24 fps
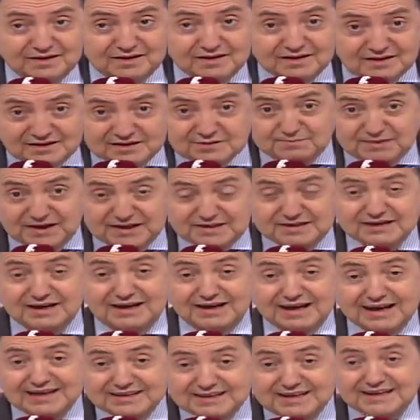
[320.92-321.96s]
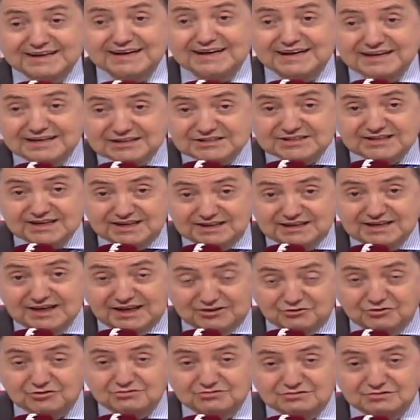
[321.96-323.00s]
España ayer en el
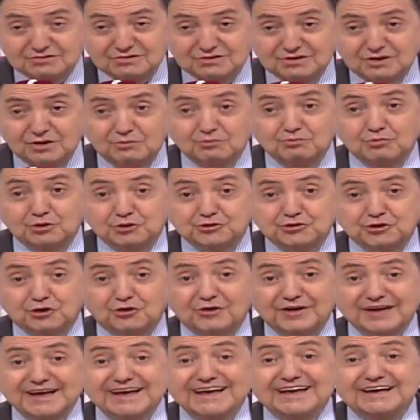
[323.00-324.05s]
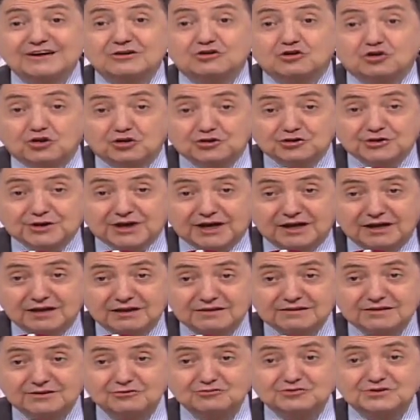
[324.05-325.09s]
Senado votó en contra
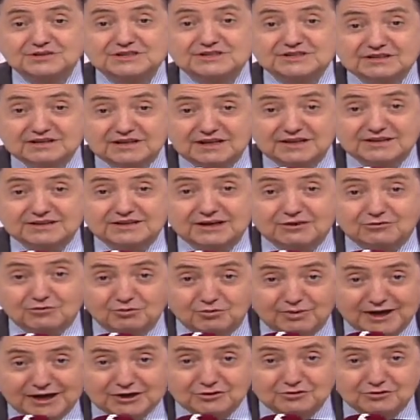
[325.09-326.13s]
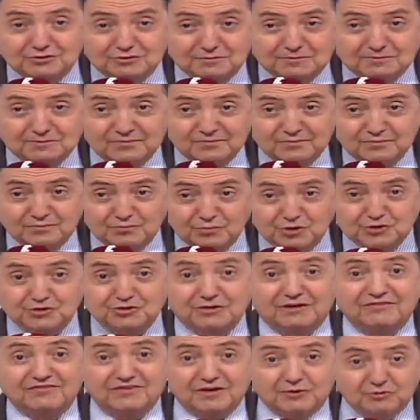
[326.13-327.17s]
de un disidente cubano, votó
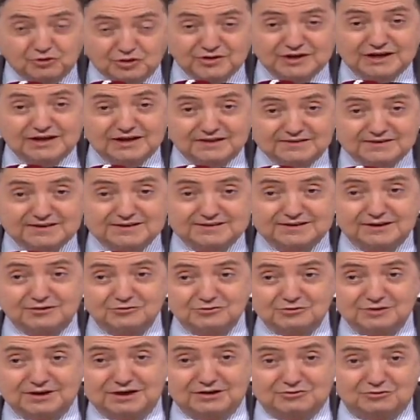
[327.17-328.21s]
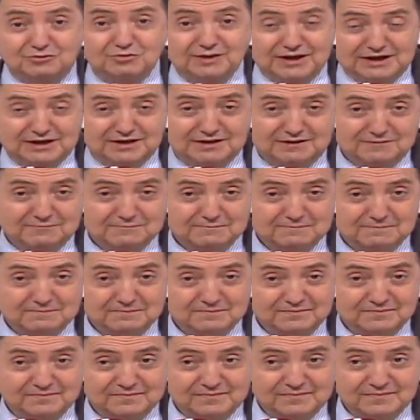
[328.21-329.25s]
a favor de la dictadura cubana.
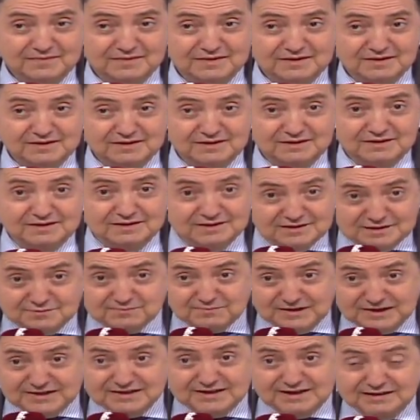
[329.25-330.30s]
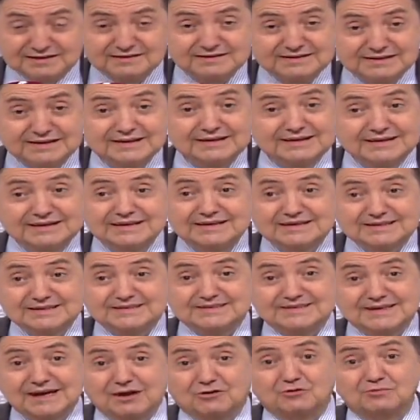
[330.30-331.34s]
España eh,
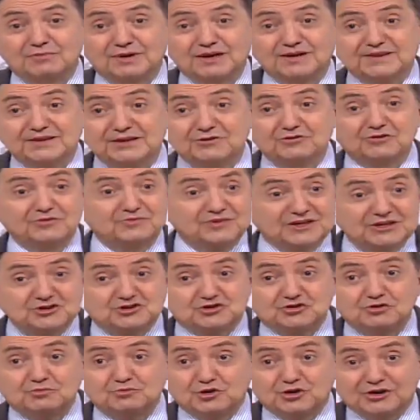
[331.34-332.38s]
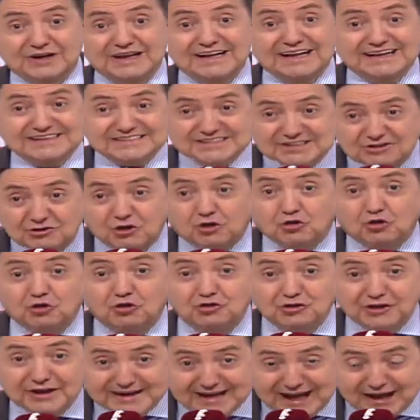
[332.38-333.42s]
se ha convertido, de hecho, Borrell ha sido
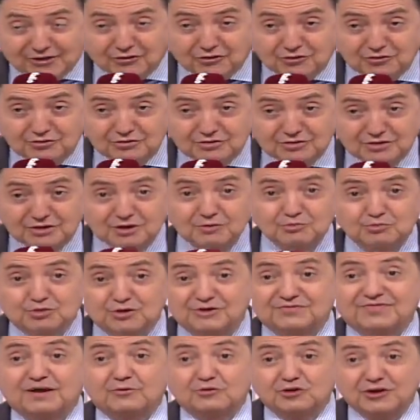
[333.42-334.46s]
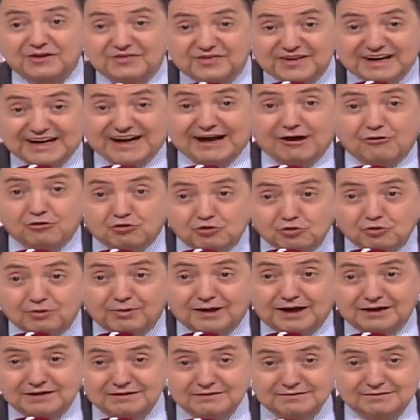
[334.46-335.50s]
condenado por favorecer a Cuba